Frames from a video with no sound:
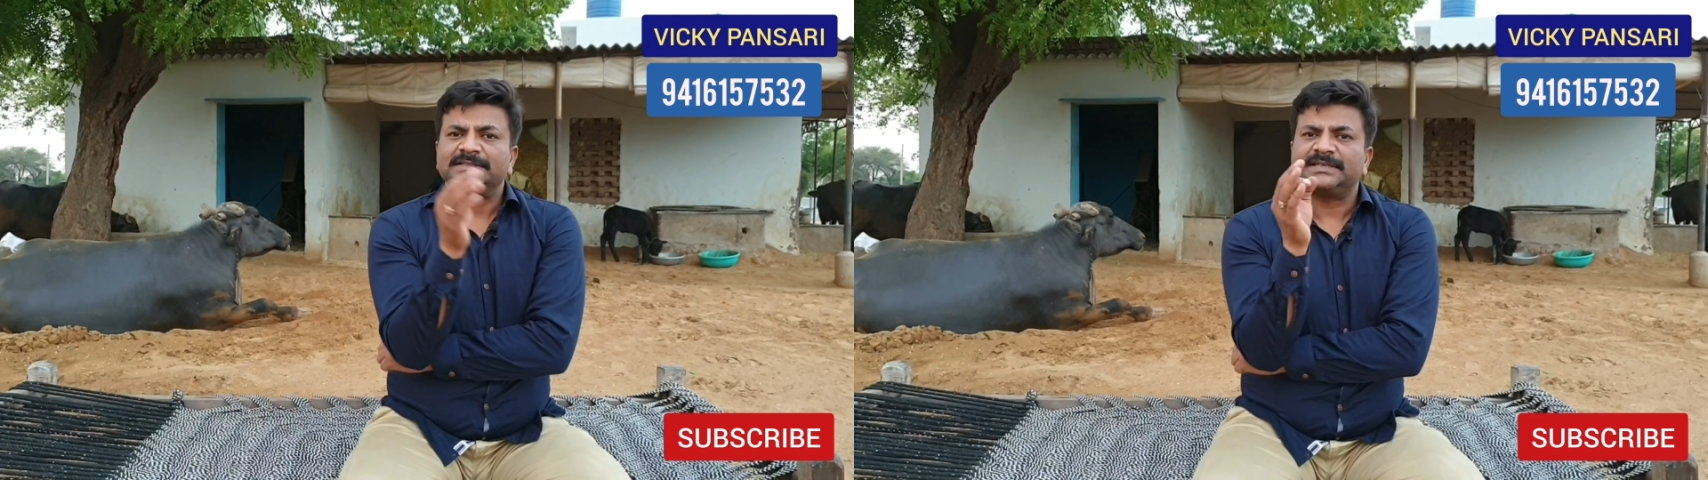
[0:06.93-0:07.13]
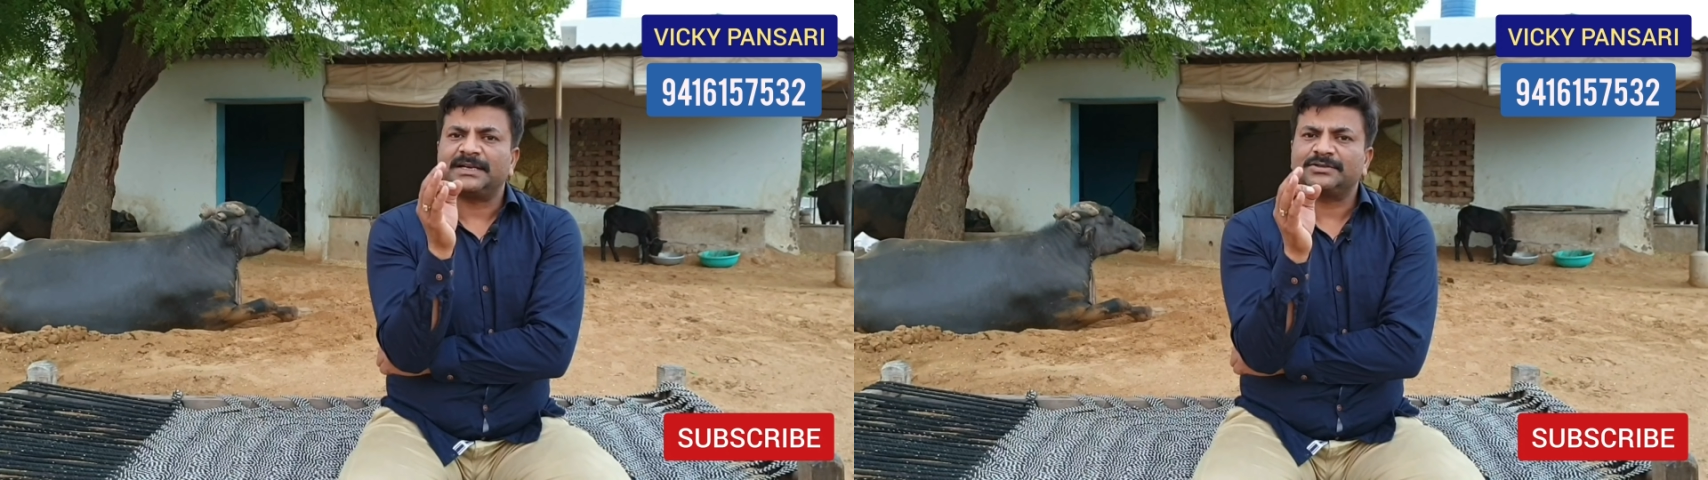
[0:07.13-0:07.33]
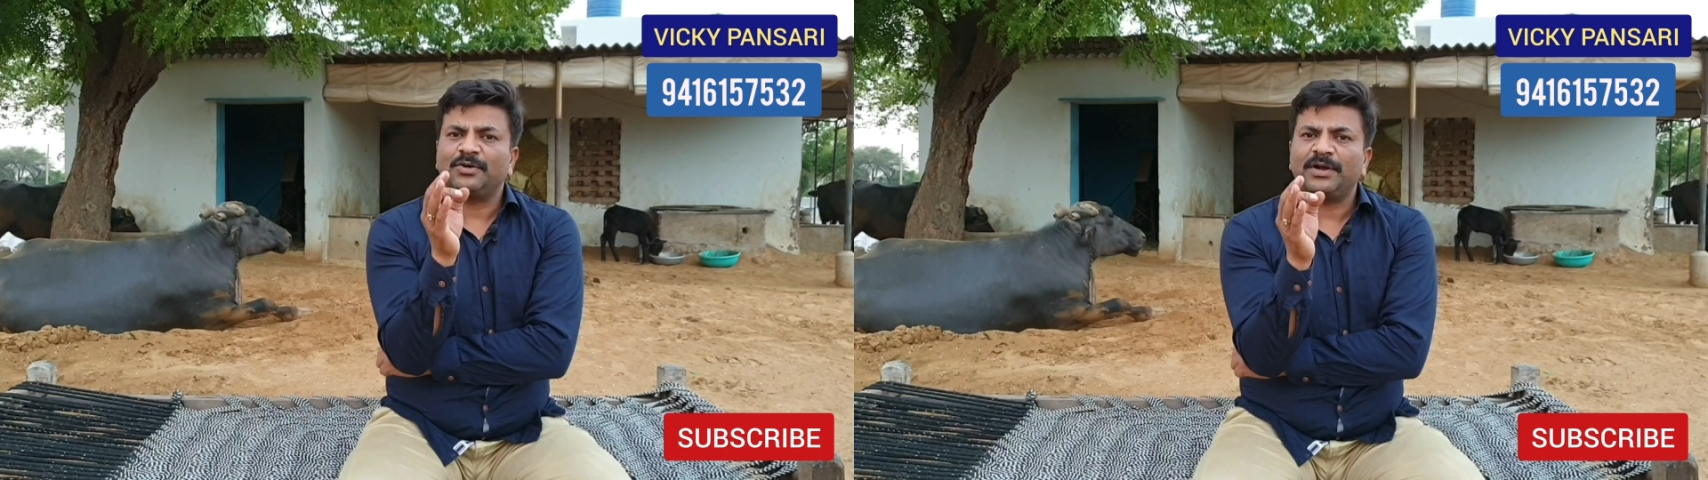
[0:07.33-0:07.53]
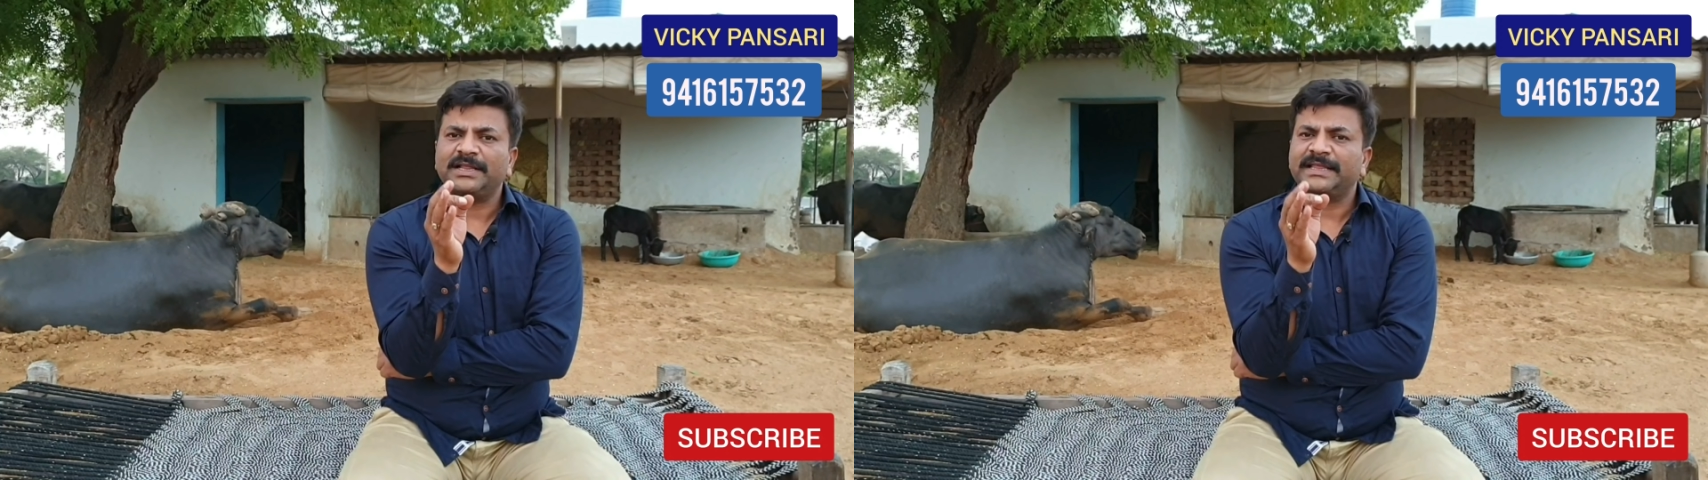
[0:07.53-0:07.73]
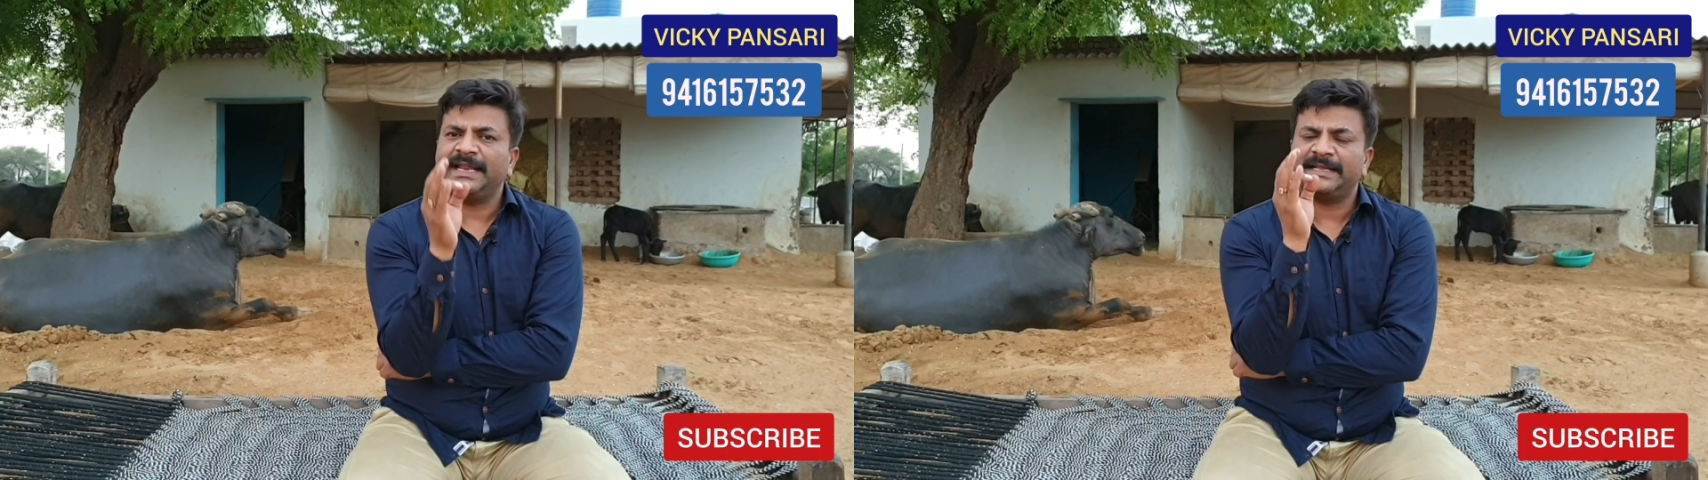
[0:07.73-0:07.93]
सरसों
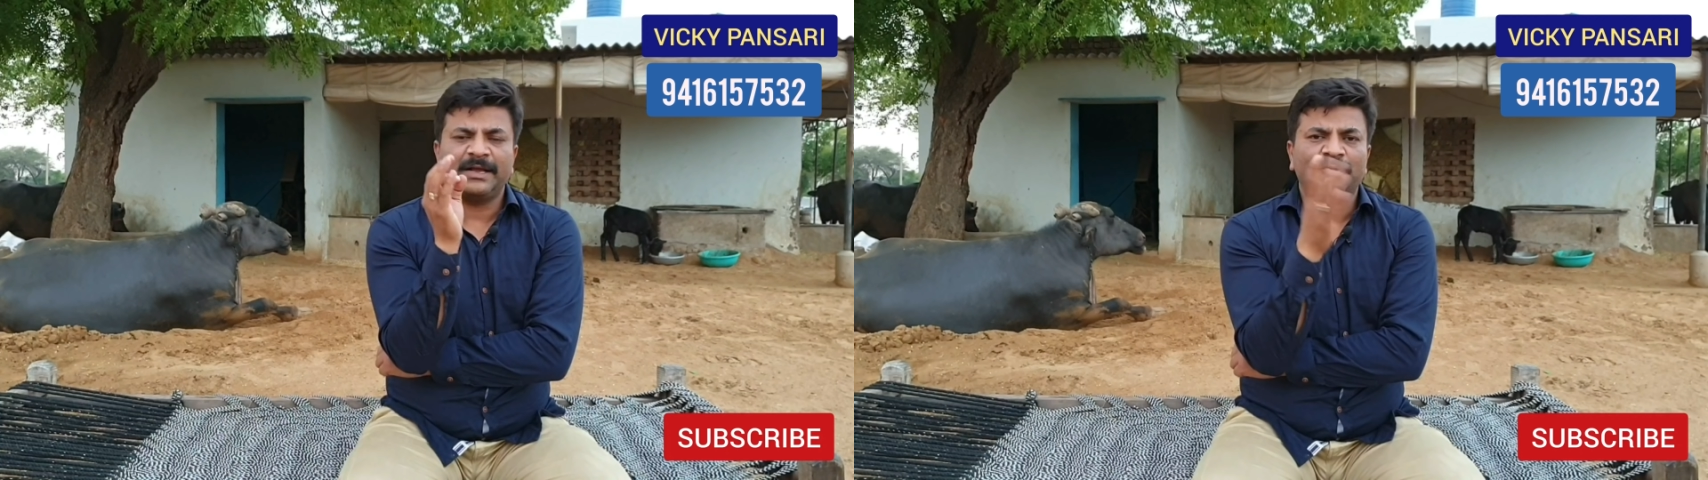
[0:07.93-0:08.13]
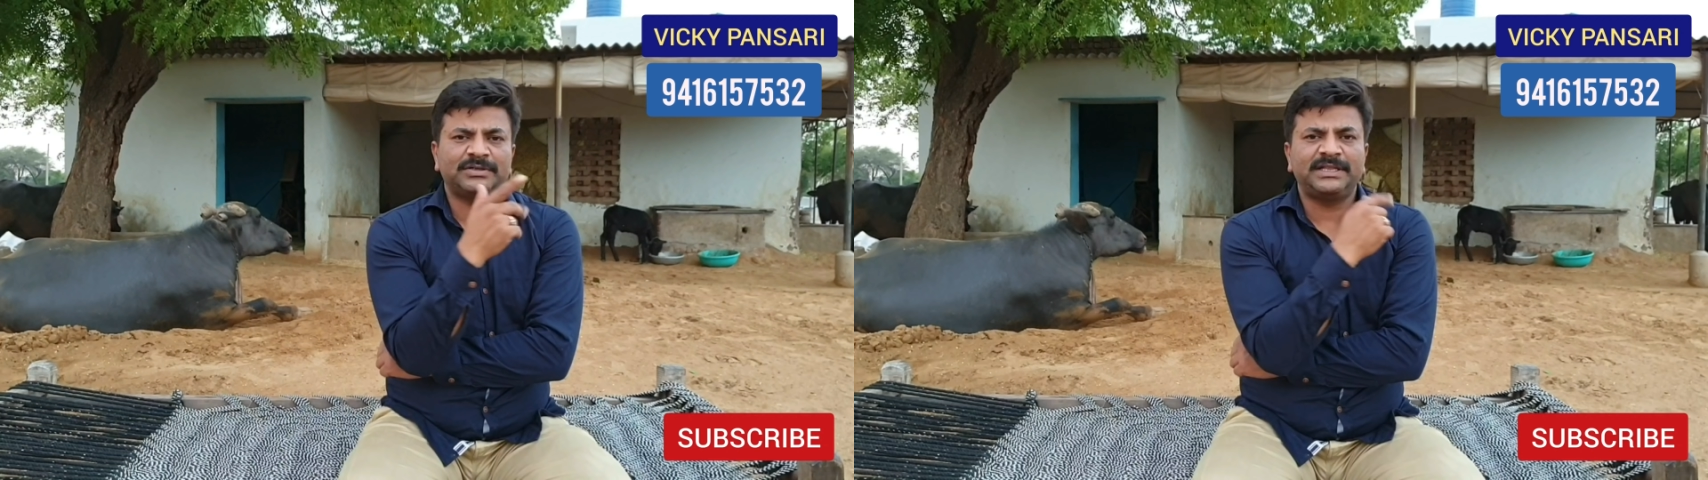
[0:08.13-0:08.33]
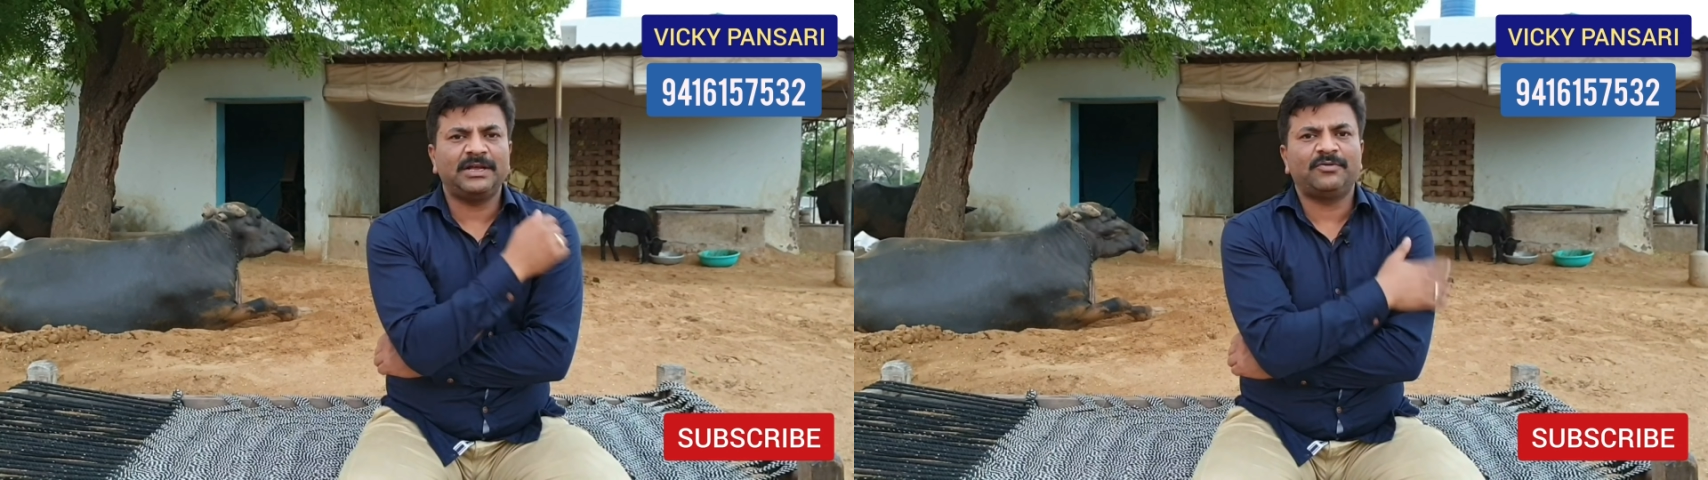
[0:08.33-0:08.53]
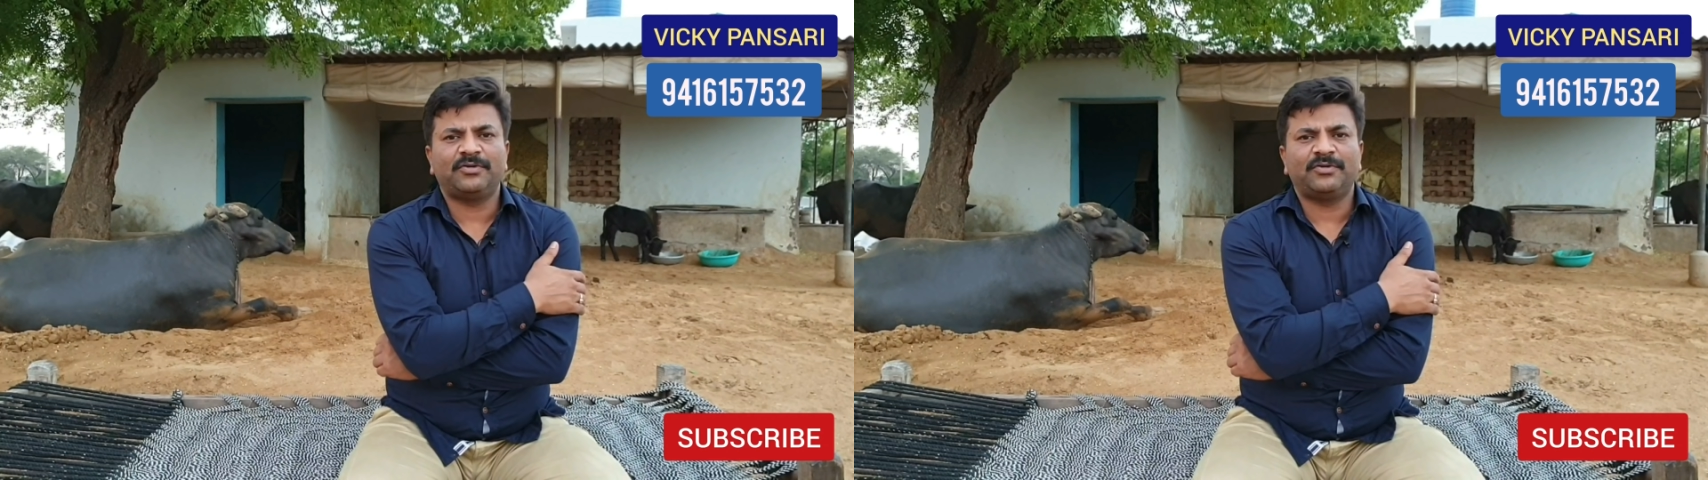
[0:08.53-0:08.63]
के तेल के औषधीय